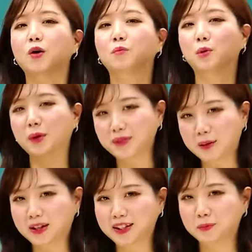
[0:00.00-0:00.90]
모범
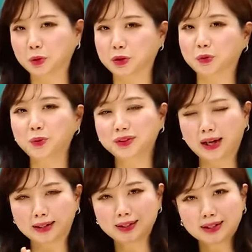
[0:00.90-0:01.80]
답안을 보시고
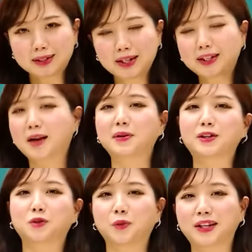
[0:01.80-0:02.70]
다른 학생의
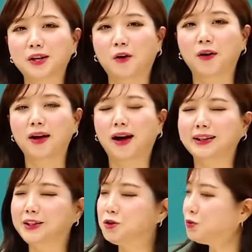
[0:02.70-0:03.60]
답안을 통해서
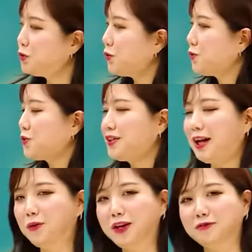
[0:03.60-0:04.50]
아, 이 정도 성적이
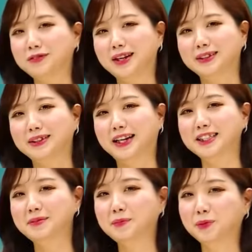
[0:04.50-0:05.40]
나오겠구나를
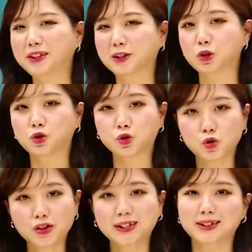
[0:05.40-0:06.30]
가늠해보는 아주
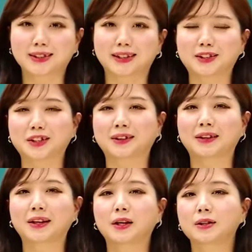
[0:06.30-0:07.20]
중요한 시간이죠.
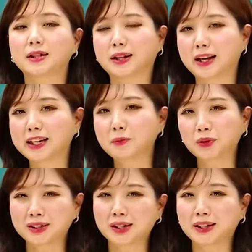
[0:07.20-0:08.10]
자, 강의
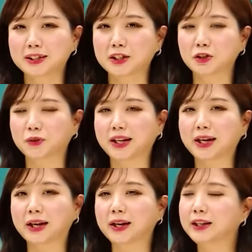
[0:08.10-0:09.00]
보기 시작하시기
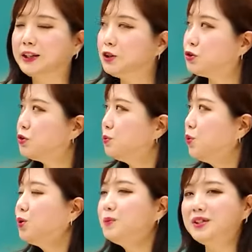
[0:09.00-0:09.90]
전에 기출
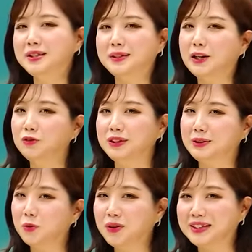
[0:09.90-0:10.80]
모음지 다운
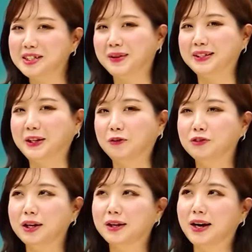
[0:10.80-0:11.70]
꼭 잊지 마세요.
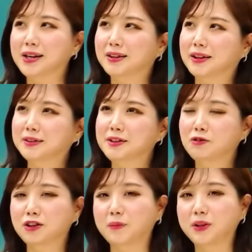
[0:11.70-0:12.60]
우리가 강의가 다
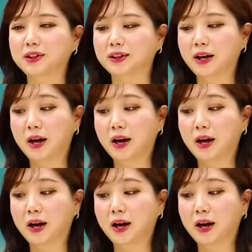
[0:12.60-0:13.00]
끝나고 나면은